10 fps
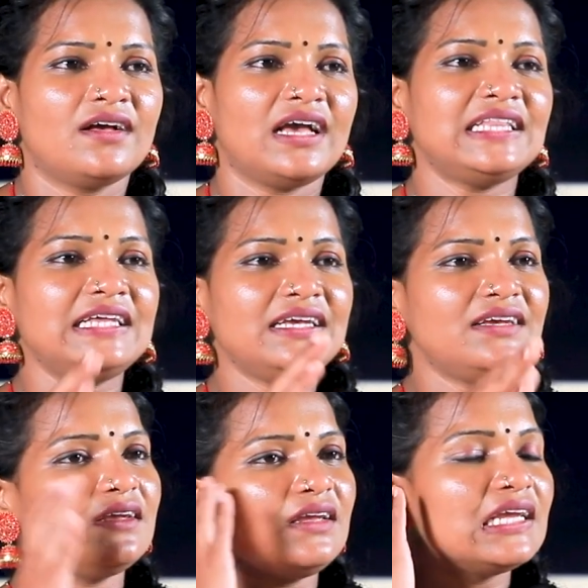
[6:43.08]
అయితే
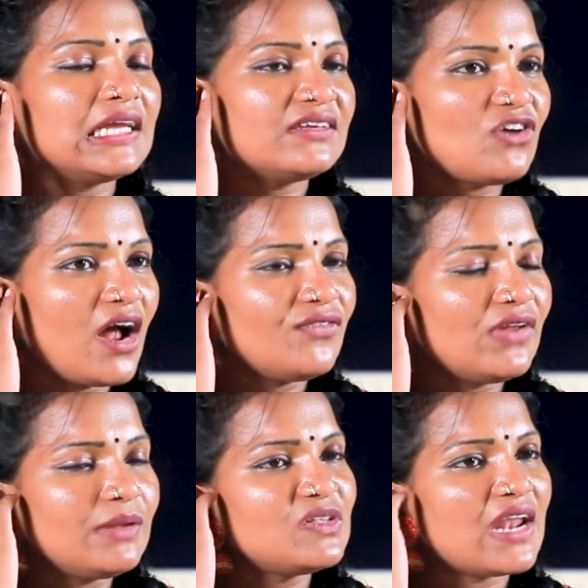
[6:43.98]
ఈ షార్ట్
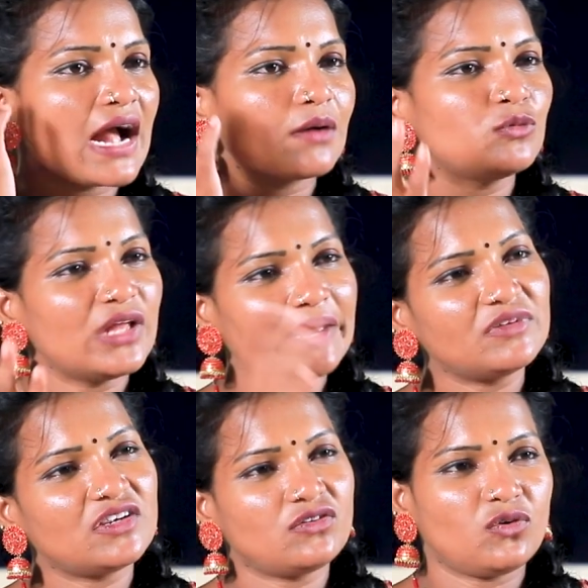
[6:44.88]
ఫిలిమ్స్ రాకముందు ఏం
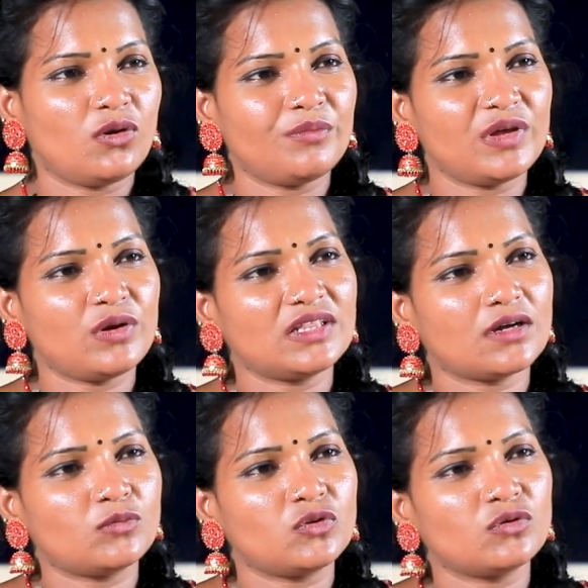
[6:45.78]
చేసేటోళ్ళు మీరు
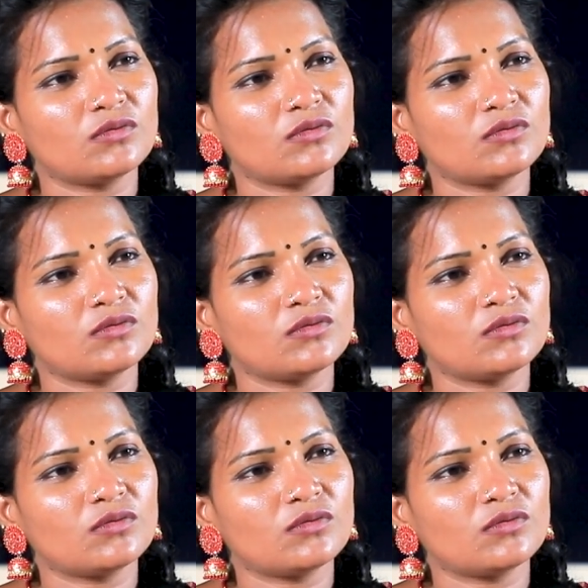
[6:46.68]
అంతకుముందు